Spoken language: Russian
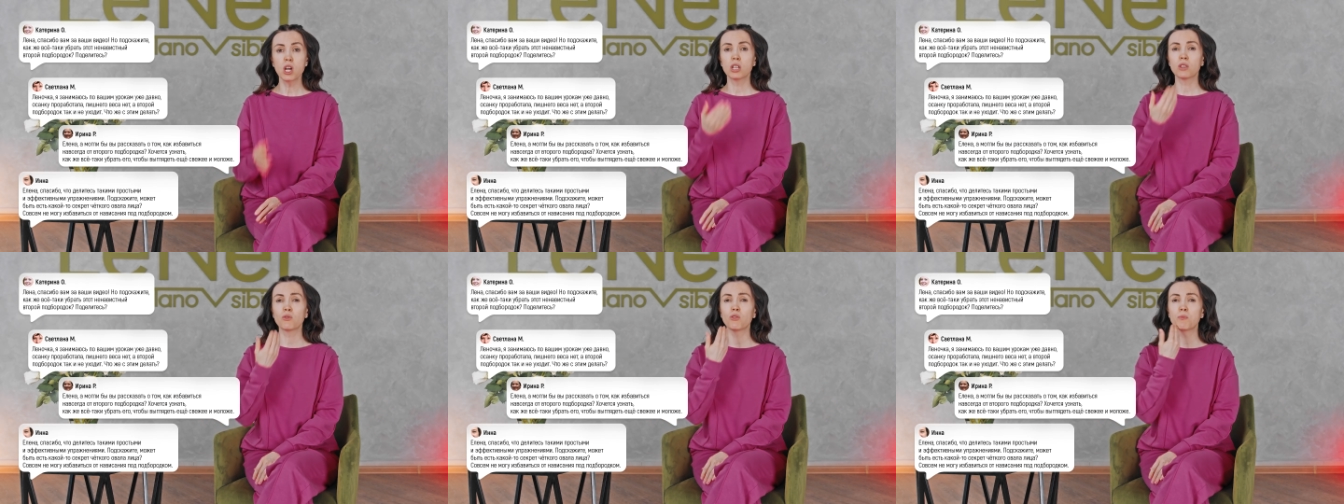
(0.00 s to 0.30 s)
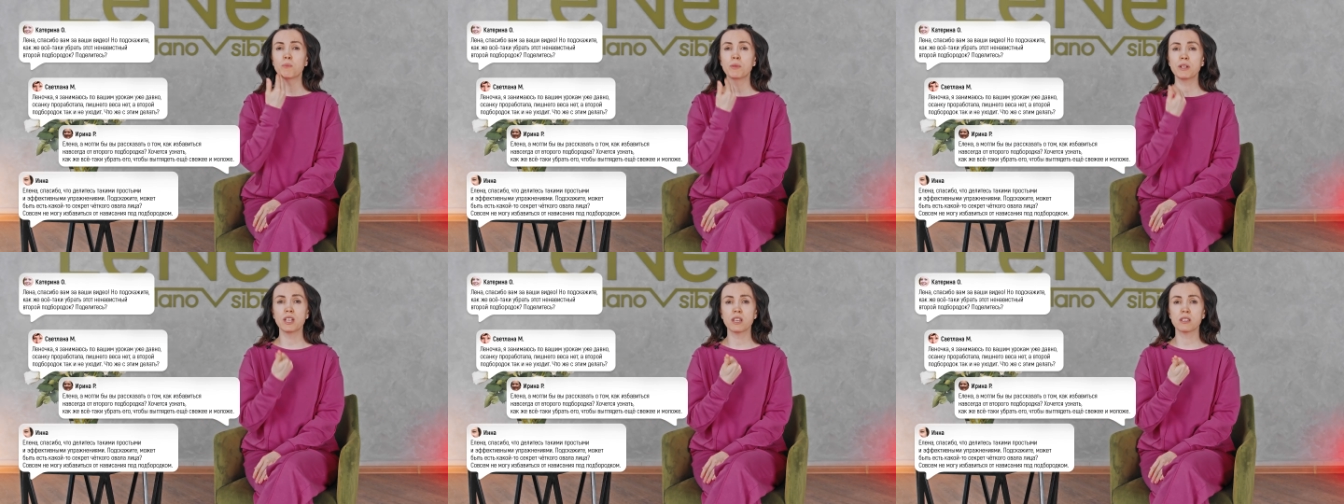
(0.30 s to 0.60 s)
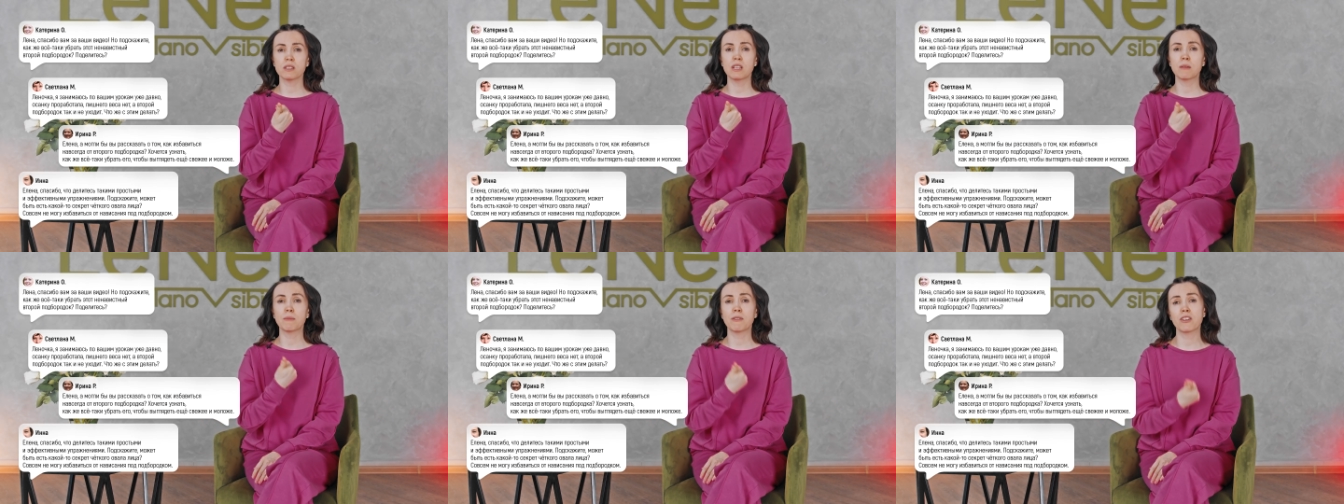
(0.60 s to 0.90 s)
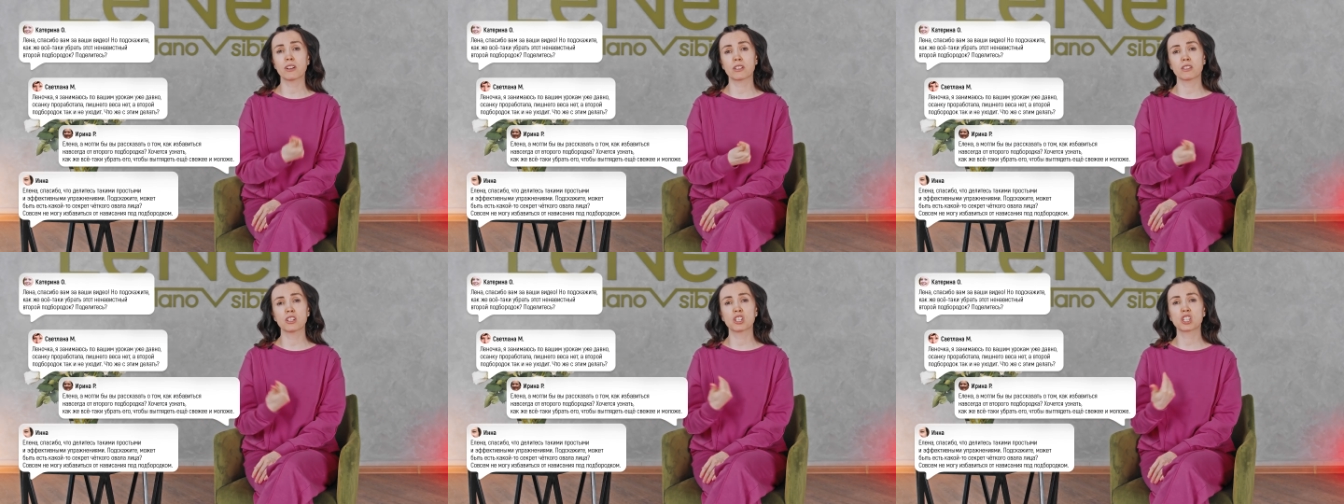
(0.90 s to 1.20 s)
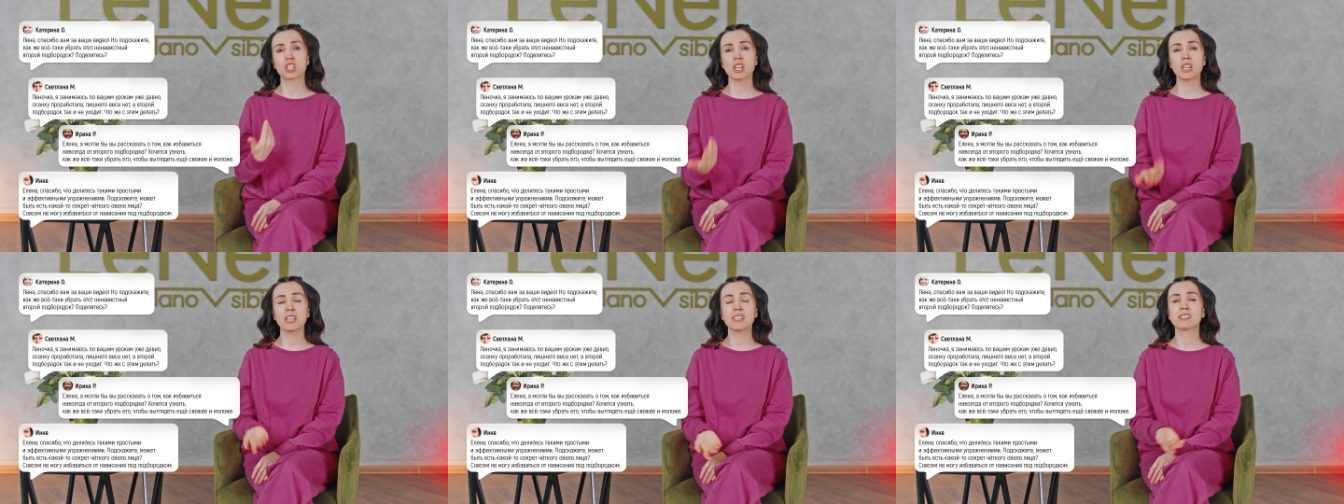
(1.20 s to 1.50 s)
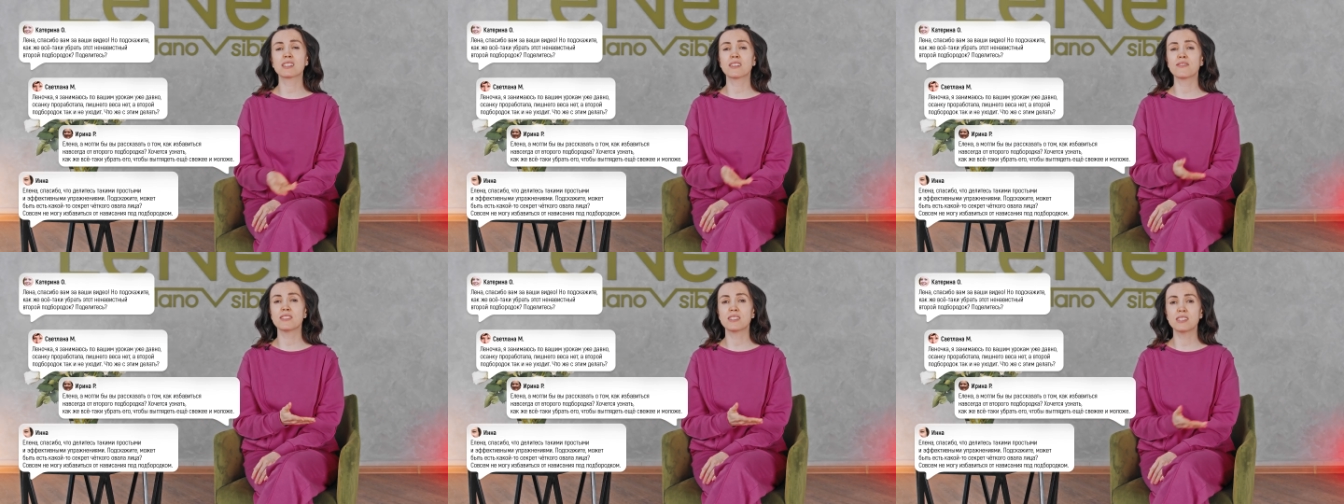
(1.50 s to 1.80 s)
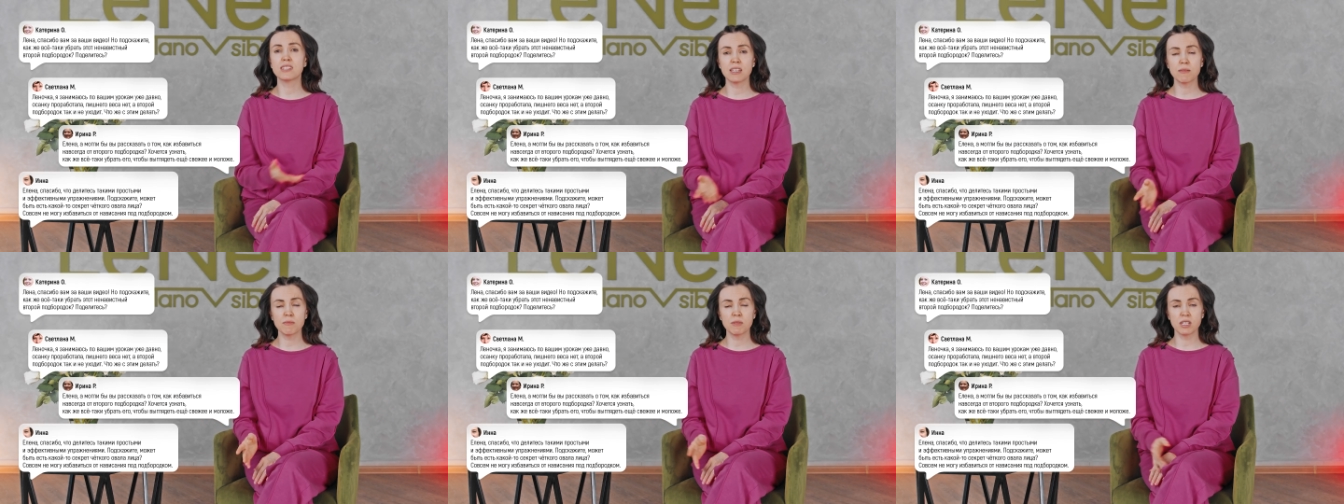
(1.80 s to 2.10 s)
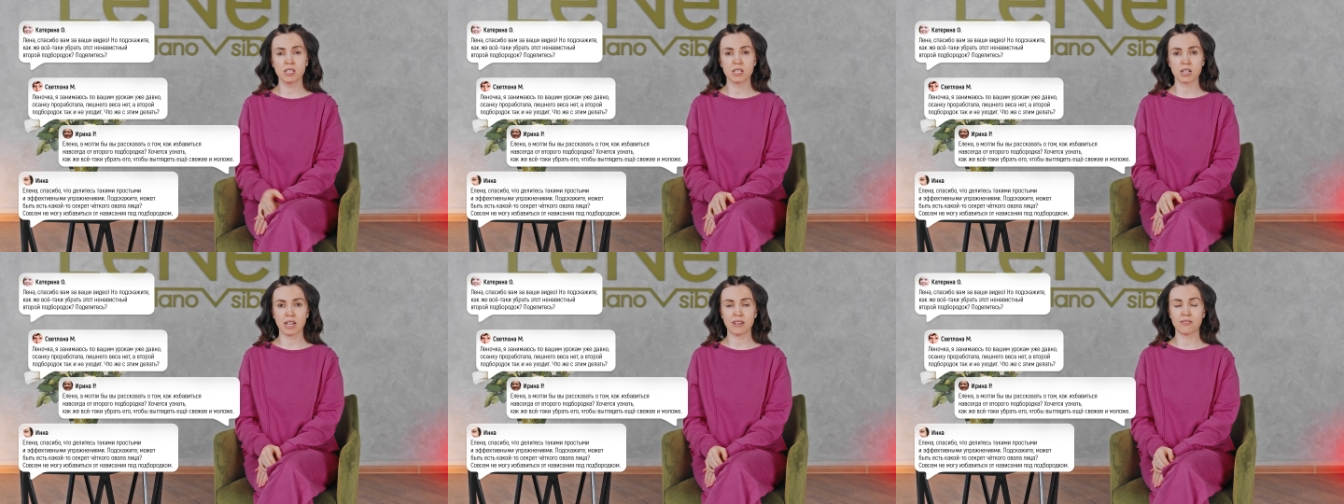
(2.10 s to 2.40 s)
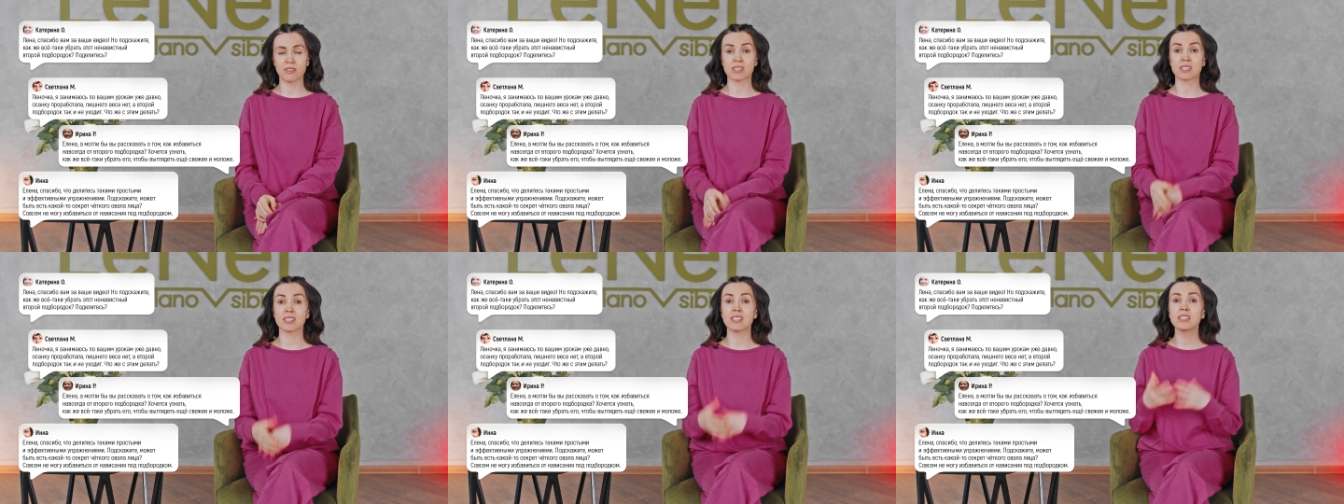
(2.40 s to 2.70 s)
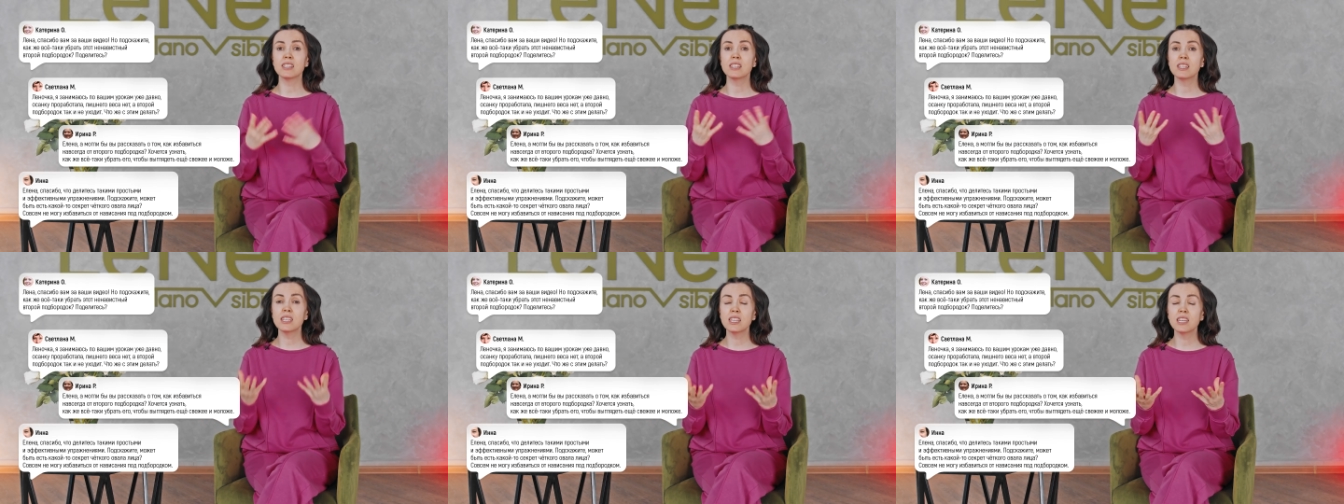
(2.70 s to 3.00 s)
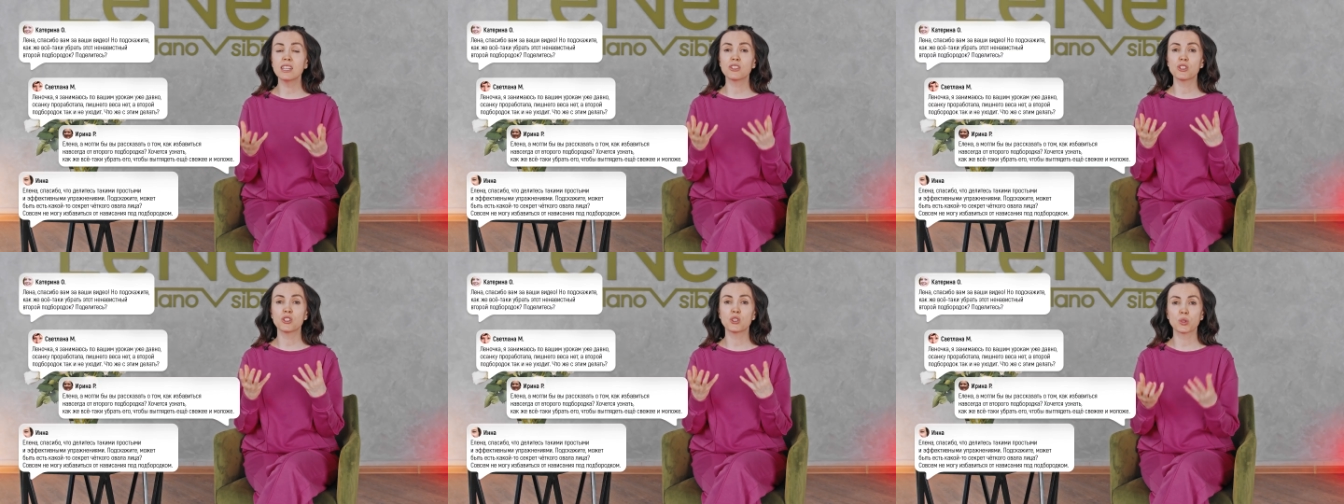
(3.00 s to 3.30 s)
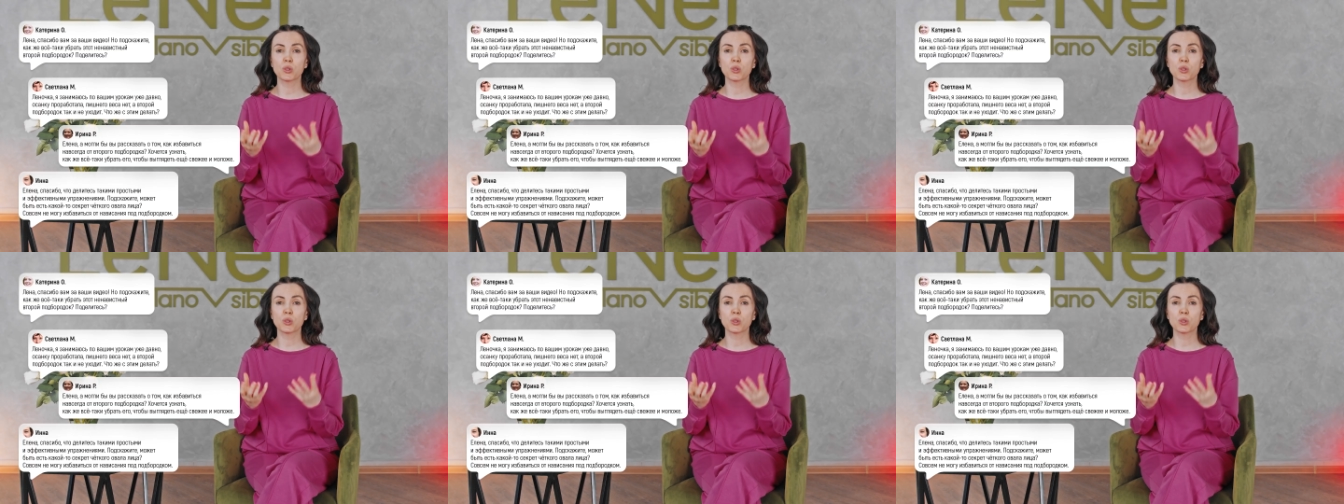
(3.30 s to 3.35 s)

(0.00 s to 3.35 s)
но вот передняя поверхность шеи совсем не нравится, нет